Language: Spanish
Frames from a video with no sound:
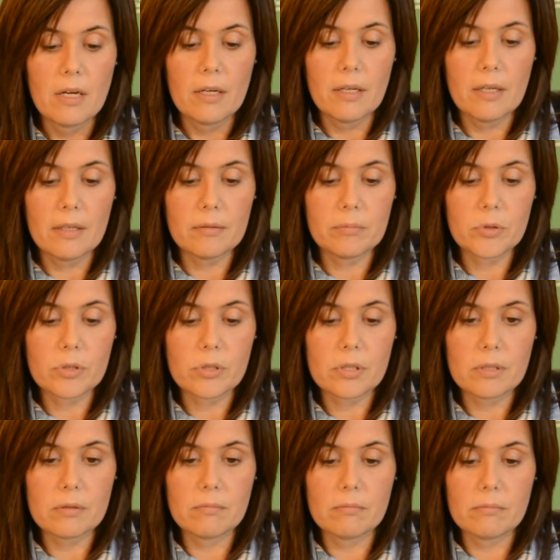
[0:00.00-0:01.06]
eh,
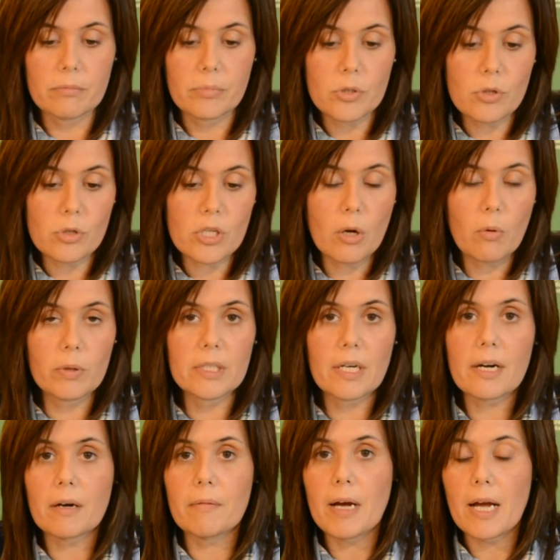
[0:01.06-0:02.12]
pues, pues, no se
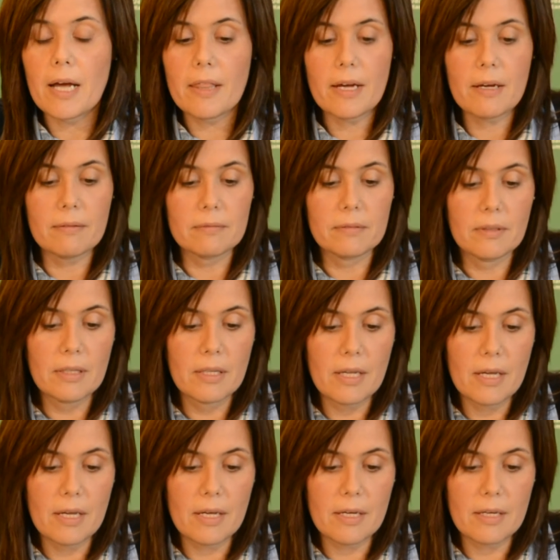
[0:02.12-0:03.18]
encuentra rebajada
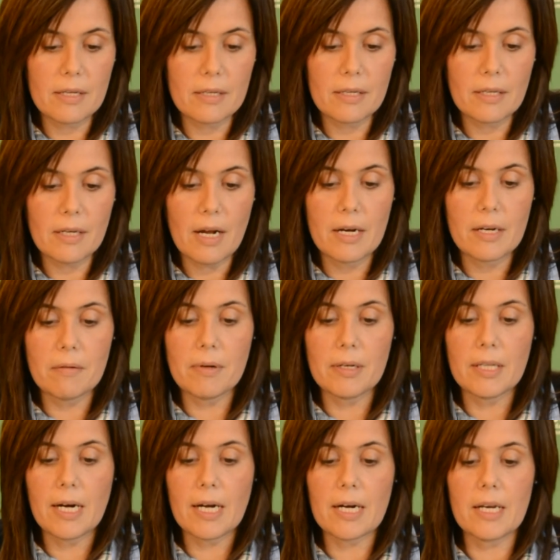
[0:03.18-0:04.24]
al nivel
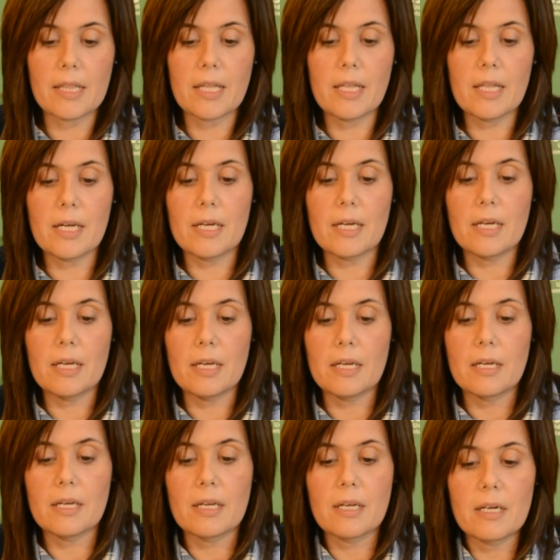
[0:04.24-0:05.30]
de la calzada y,
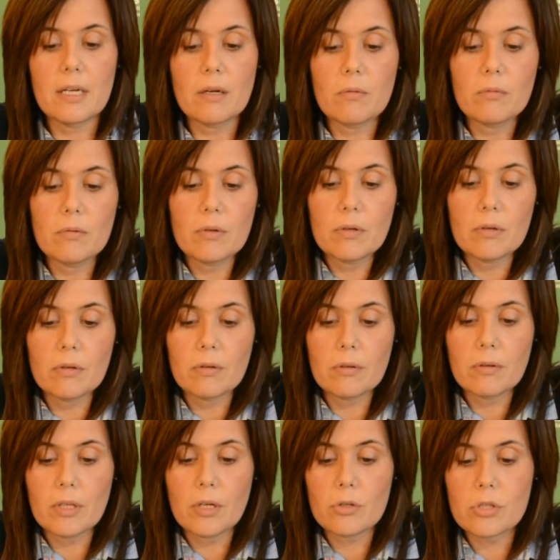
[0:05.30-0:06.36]
en
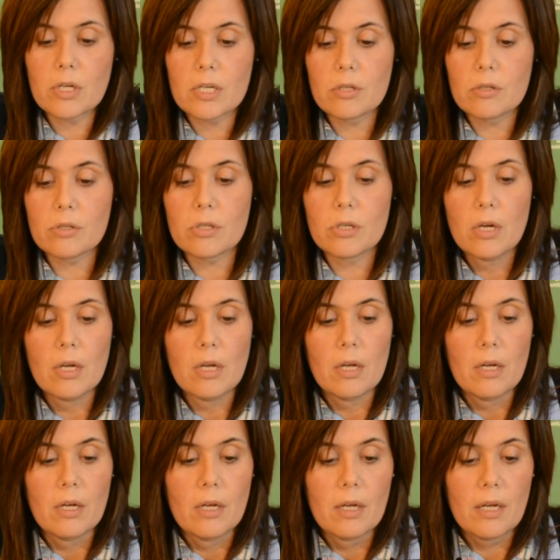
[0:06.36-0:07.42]
ninguno de los casos
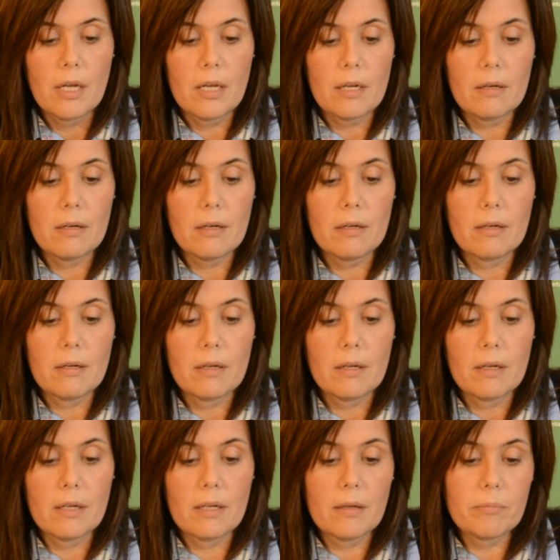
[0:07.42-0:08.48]
en,
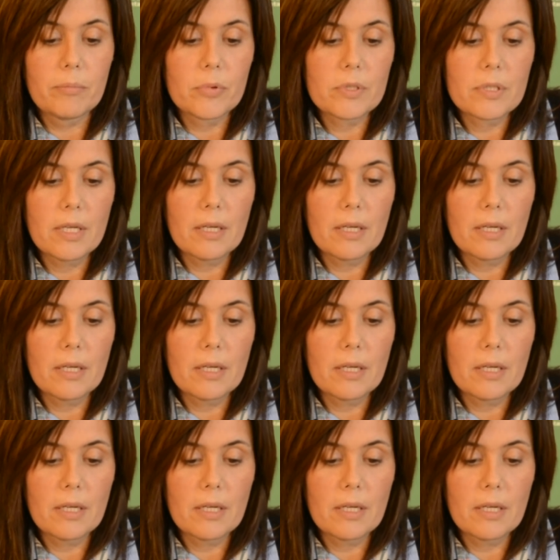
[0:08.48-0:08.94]
pues